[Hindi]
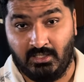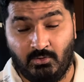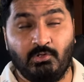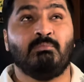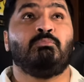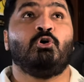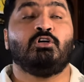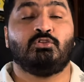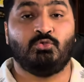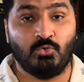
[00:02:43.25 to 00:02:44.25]
क्योंकि
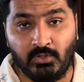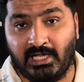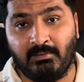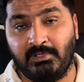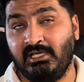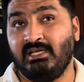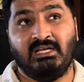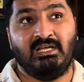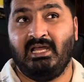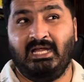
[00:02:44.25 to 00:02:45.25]
बहुत दूर है अभी
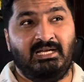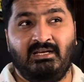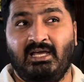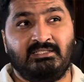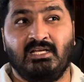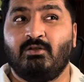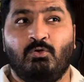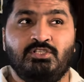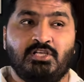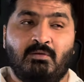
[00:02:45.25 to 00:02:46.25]
एंड आई थिंक
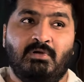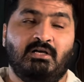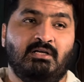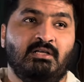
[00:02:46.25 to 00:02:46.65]
रोहित शर्मा